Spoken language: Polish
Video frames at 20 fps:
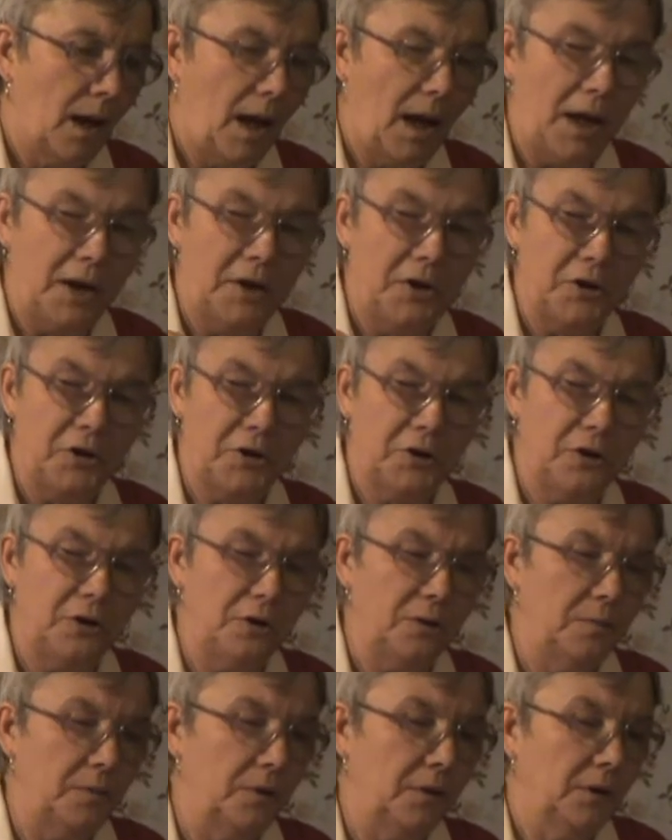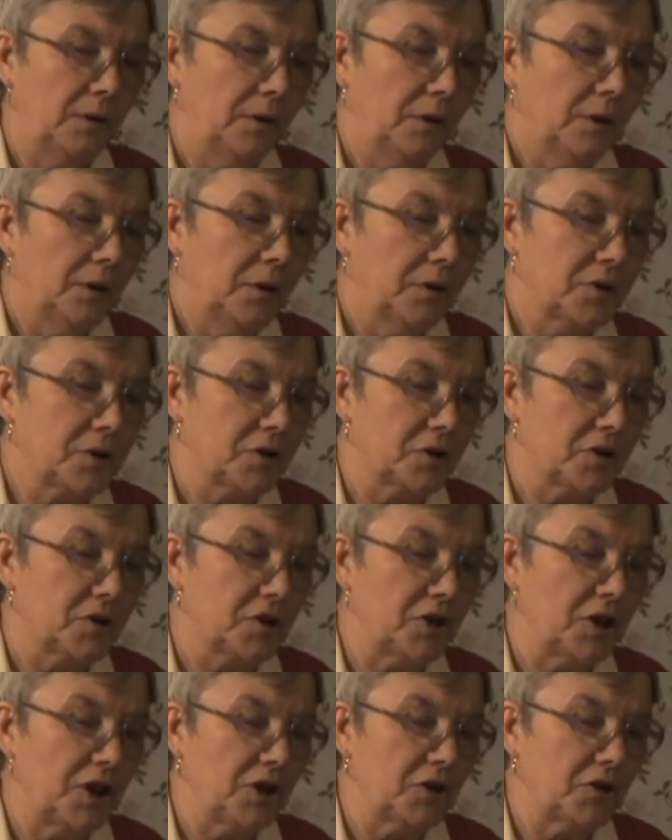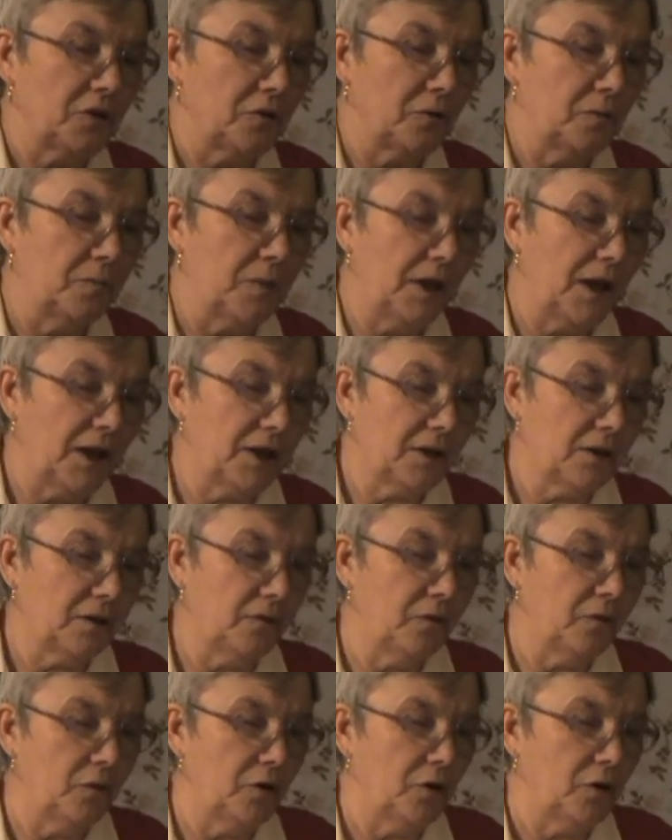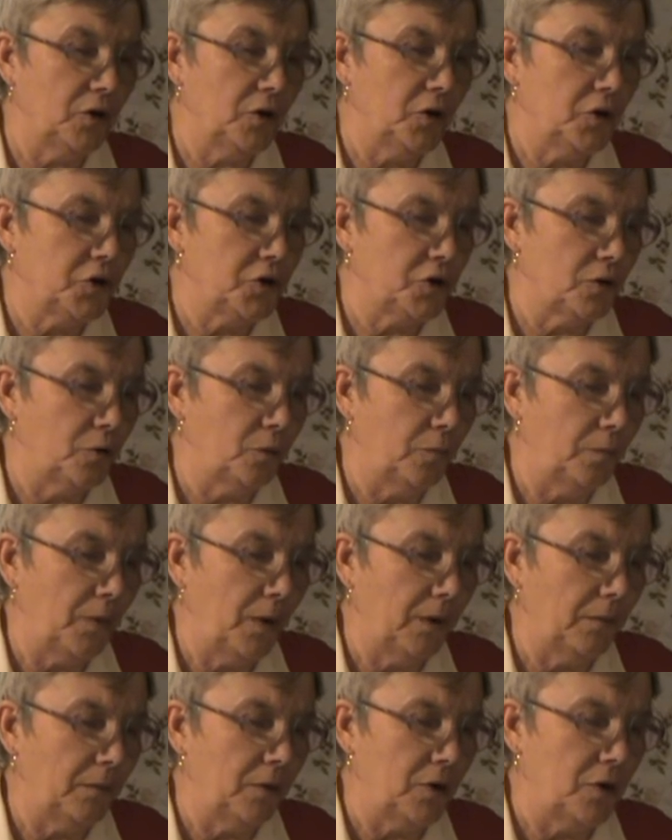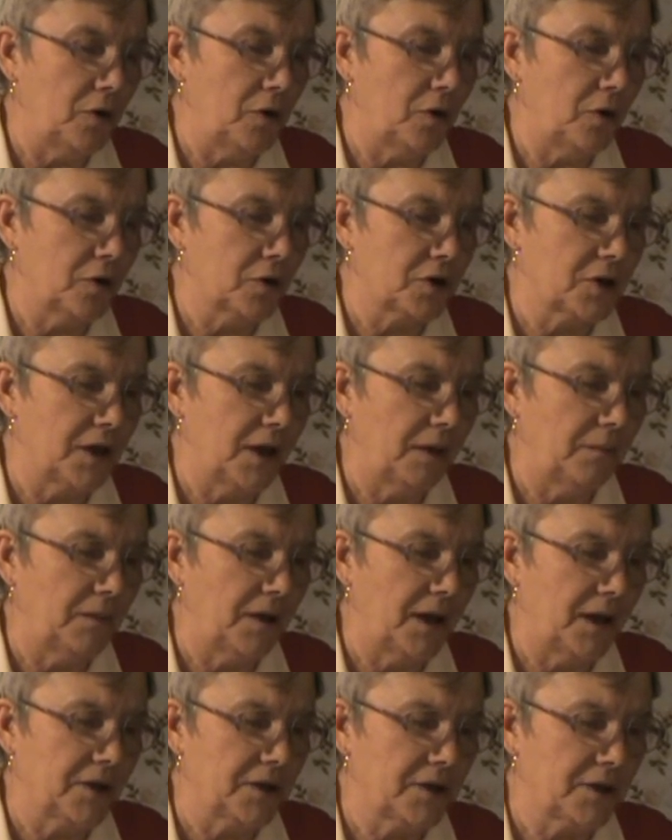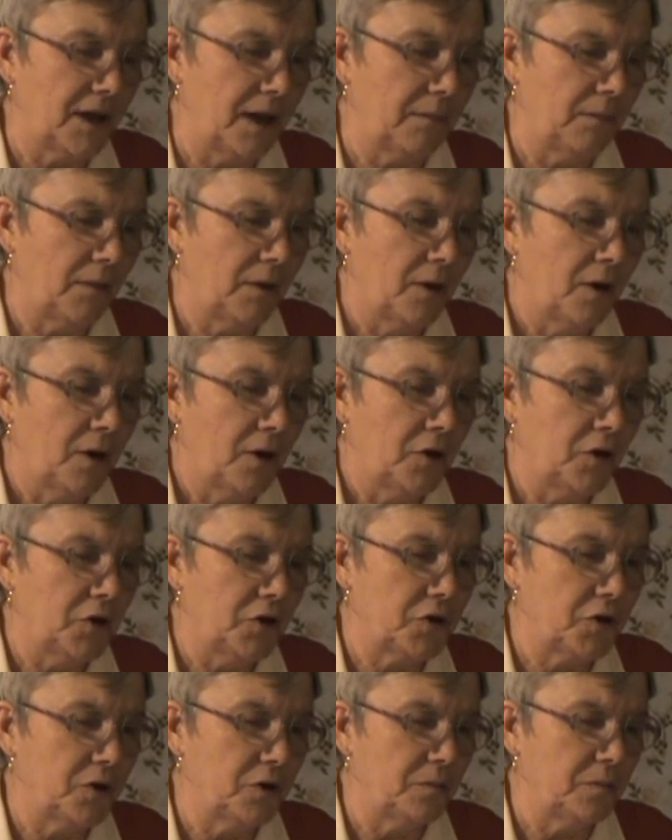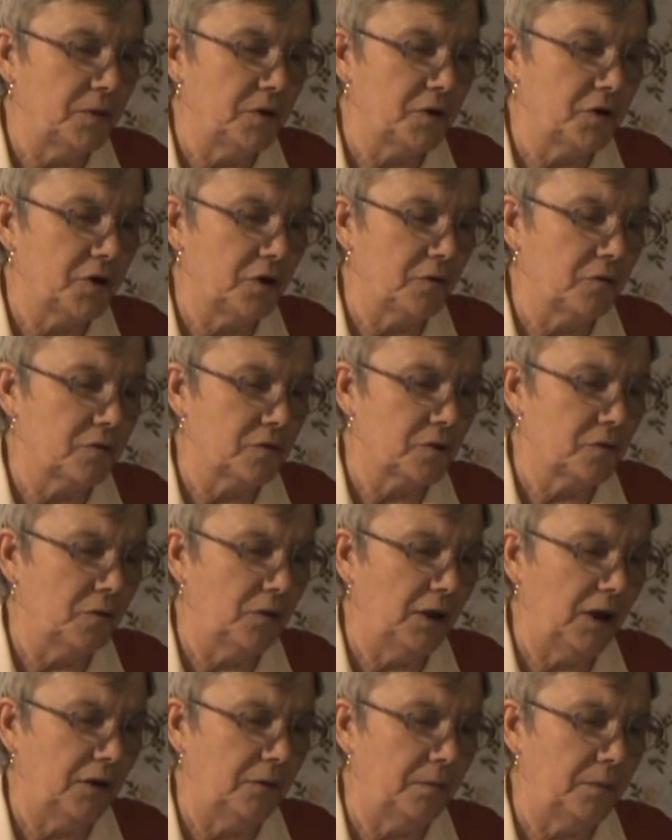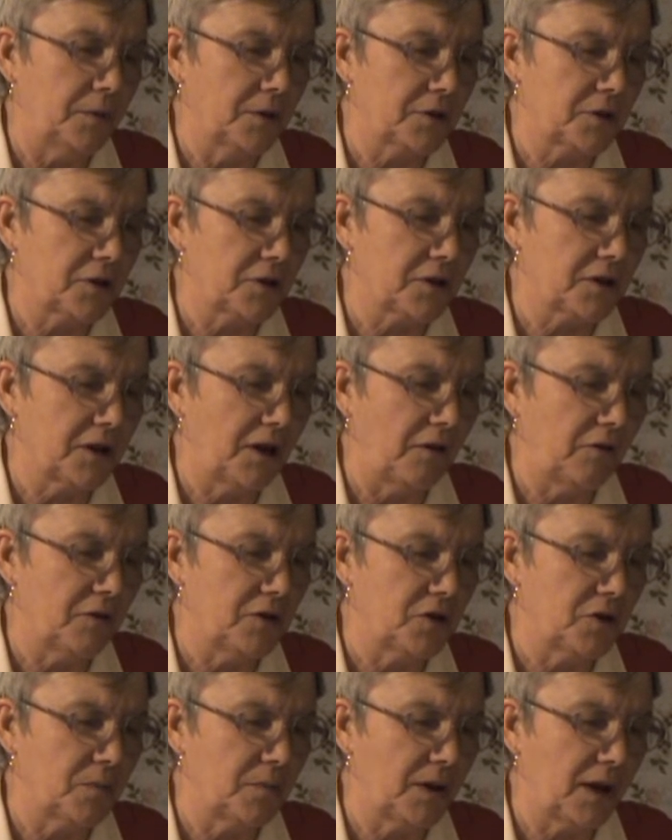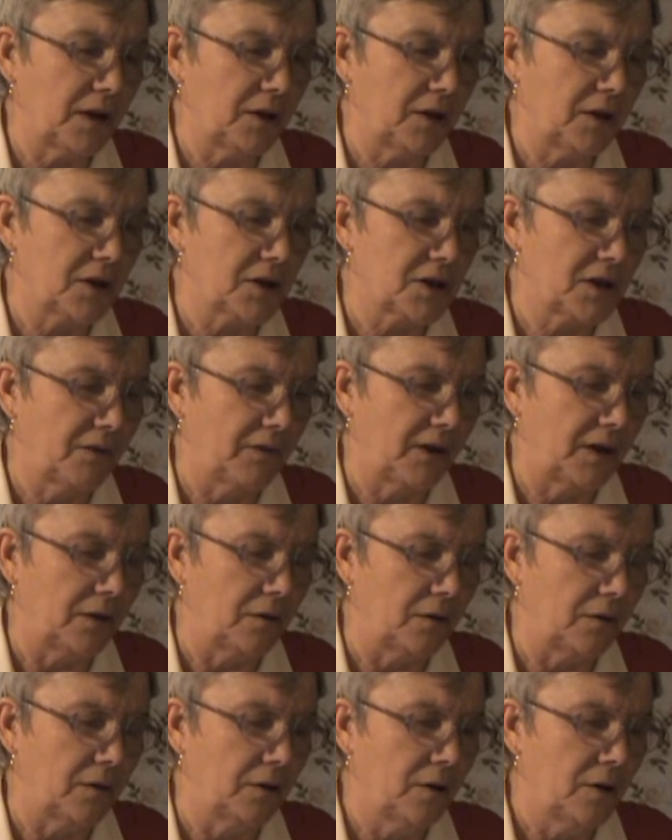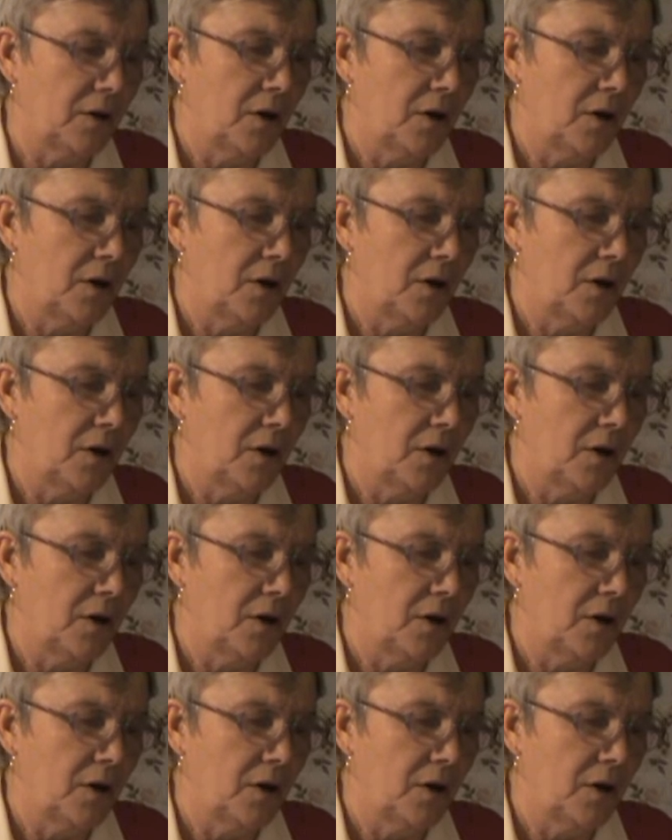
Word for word: A jeśli by zgrzeszył brat twój, idź upomnij go sam na sam, jeśli by cię usłuchał, pozyskałeś brata swego.